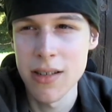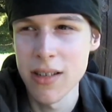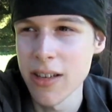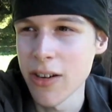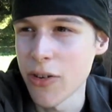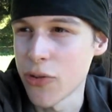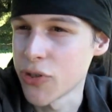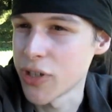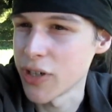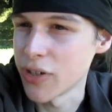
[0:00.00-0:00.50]

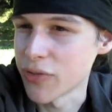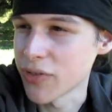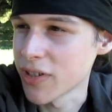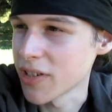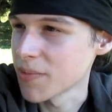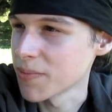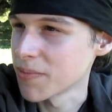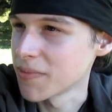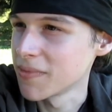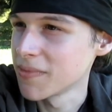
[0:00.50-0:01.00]
Ja, und hier auf
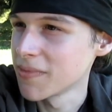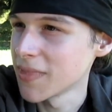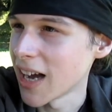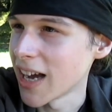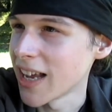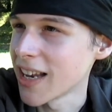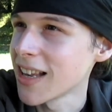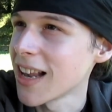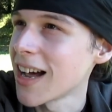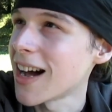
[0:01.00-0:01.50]
diesem
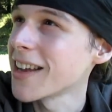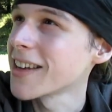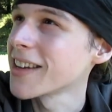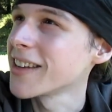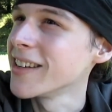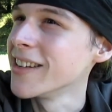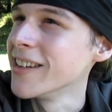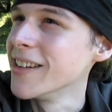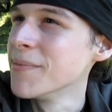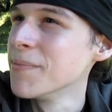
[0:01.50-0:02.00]

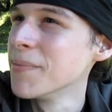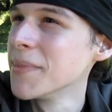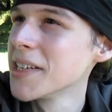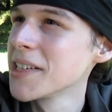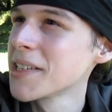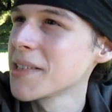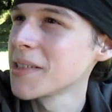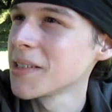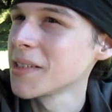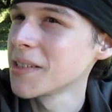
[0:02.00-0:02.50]
einladenden
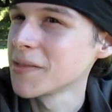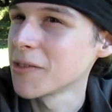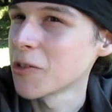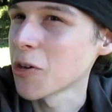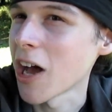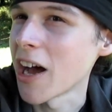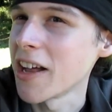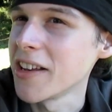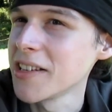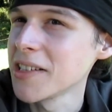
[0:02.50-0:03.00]
Imbiss
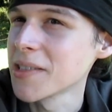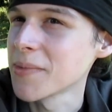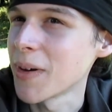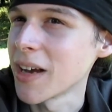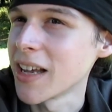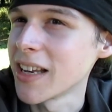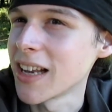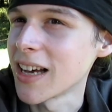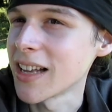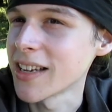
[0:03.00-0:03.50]
oder an diesem
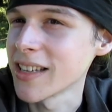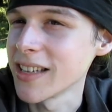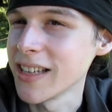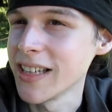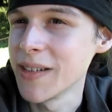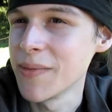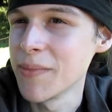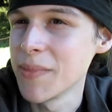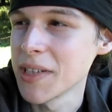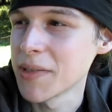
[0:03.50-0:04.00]
einladenden
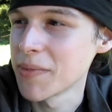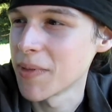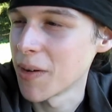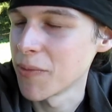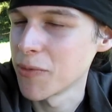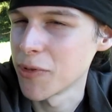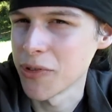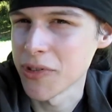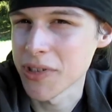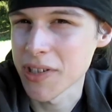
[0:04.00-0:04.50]
Imbiss
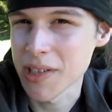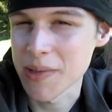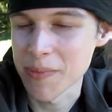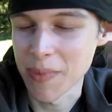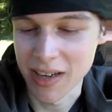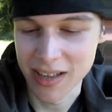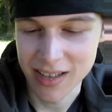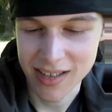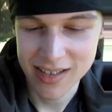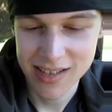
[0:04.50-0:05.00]
werden wir uns jetzt
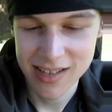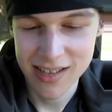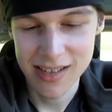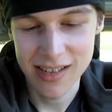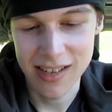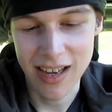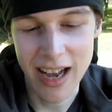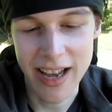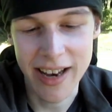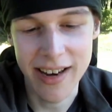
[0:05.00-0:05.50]
mal
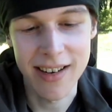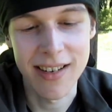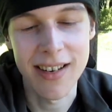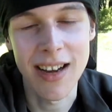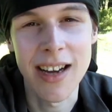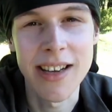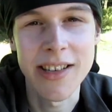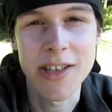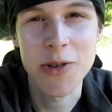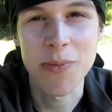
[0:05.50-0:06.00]
ein Eis